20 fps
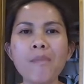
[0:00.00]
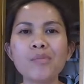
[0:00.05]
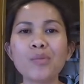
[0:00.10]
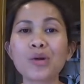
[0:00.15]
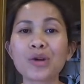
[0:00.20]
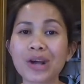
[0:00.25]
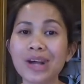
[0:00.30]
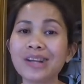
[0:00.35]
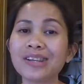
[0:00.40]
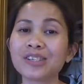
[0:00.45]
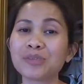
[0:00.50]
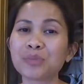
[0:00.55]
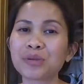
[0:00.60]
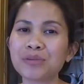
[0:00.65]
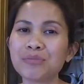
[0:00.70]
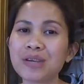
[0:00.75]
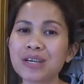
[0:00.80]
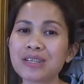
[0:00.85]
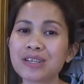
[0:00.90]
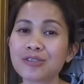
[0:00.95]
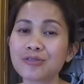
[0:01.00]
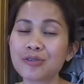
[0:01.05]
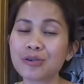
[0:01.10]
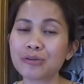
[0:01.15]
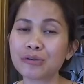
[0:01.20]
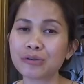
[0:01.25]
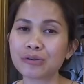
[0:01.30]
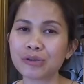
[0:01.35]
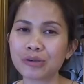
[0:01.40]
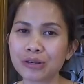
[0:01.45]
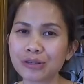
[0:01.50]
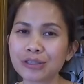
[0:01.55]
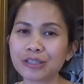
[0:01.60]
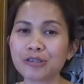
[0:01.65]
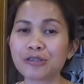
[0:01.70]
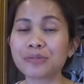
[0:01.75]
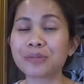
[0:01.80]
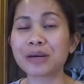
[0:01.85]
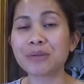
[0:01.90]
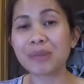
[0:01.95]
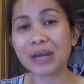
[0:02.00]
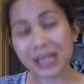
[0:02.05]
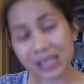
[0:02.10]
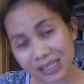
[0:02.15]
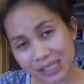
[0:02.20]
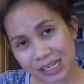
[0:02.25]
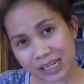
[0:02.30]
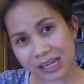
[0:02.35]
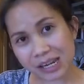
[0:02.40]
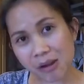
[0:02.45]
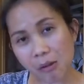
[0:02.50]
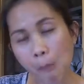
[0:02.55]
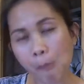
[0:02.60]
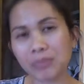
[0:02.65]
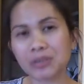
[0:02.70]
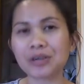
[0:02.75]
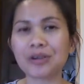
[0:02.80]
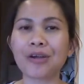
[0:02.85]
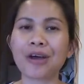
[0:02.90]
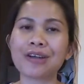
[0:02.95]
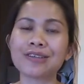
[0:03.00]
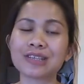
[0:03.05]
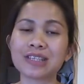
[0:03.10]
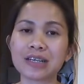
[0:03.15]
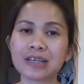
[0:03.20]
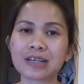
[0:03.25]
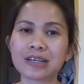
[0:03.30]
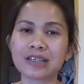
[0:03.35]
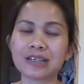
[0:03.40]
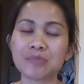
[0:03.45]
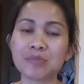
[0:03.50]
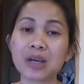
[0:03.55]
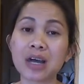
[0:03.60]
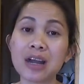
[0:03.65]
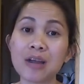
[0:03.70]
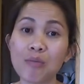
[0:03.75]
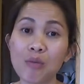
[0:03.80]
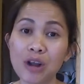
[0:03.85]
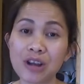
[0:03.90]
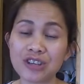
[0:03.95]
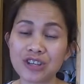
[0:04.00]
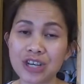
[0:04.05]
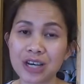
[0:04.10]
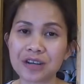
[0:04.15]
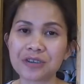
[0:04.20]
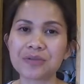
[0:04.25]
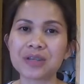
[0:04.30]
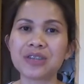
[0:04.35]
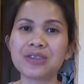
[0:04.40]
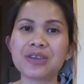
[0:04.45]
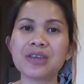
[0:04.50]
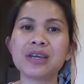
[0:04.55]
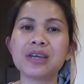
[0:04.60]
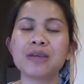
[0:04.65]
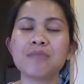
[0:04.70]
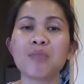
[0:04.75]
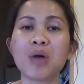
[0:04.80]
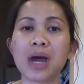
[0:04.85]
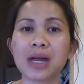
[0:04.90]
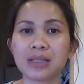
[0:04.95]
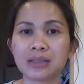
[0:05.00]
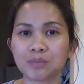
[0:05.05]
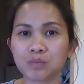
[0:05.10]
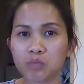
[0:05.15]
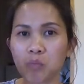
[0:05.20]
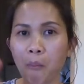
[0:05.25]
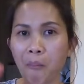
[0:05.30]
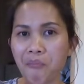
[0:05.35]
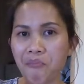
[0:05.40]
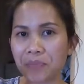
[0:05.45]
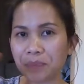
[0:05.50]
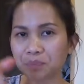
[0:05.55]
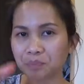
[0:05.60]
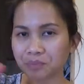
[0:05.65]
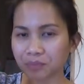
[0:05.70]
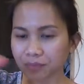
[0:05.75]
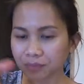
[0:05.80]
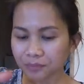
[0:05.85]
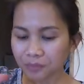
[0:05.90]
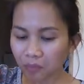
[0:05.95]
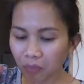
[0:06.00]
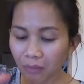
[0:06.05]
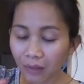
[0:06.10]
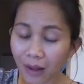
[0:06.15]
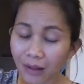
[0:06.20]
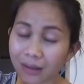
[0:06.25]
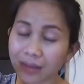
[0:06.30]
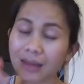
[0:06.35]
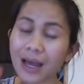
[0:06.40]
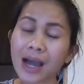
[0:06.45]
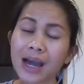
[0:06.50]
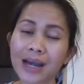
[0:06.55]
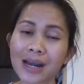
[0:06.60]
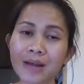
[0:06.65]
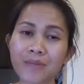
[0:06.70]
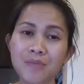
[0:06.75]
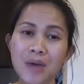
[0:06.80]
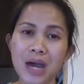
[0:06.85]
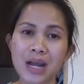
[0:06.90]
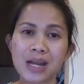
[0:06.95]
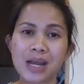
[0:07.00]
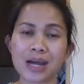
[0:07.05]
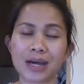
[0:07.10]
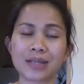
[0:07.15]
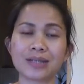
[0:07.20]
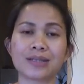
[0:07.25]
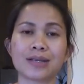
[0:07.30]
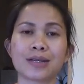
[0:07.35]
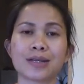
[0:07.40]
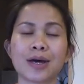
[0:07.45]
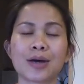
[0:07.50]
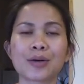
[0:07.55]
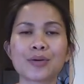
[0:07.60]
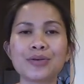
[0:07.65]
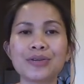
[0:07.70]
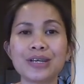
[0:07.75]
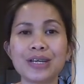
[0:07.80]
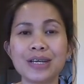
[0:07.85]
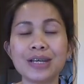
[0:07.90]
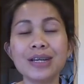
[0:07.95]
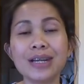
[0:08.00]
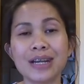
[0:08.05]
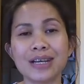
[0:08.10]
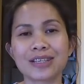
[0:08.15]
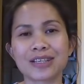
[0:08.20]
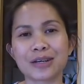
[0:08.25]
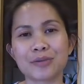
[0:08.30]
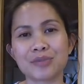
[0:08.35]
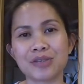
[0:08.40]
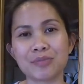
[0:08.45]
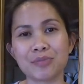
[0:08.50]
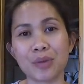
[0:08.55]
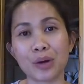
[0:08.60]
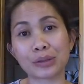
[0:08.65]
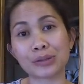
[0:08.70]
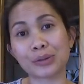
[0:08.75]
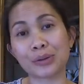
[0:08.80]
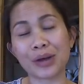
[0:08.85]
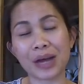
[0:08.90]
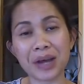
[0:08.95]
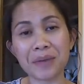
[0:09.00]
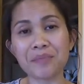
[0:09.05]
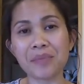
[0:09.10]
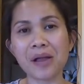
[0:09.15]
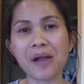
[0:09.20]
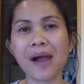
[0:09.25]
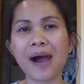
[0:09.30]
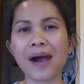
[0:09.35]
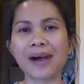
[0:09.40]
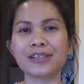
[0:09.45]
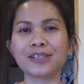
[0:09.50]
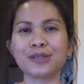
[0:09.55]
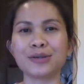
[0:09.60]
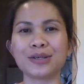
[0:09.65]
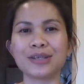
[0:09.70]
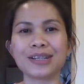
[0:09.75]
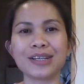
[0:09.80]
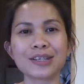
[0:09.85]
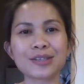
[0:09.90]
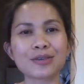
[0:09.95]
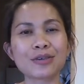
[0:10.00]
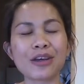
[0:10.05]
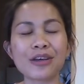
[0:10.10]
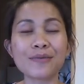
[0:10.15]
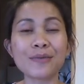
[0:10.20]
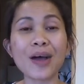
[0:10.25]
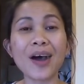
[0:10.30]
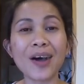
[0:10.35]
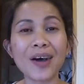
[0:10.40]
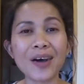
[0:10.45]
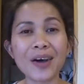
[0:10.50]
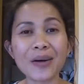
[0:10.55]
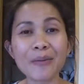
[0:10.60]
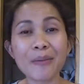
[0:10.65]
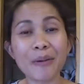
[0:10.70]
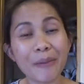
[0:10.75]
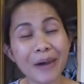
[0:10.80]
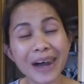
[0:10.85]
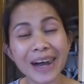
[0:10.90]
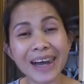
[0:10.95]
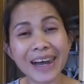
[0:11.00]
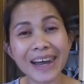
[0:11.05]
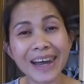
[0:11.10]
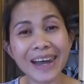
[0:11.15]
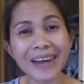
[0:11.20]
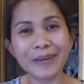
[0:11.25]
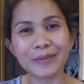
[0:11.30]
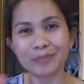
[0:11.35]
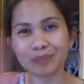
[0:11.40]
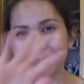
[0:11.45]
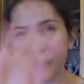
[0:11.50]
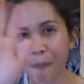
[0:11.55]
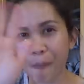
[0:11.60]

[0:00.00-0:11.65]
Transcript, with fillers: Buat kalian seperti biasa sudah nonton, saya ucapkan makasih. Kalau kalian senang resepnya, kalian boleh share. Nanti bahan takaran bahannya akan saya taruh di description box, oke? Okay? see you in the next cooking vlog. Bye-bye!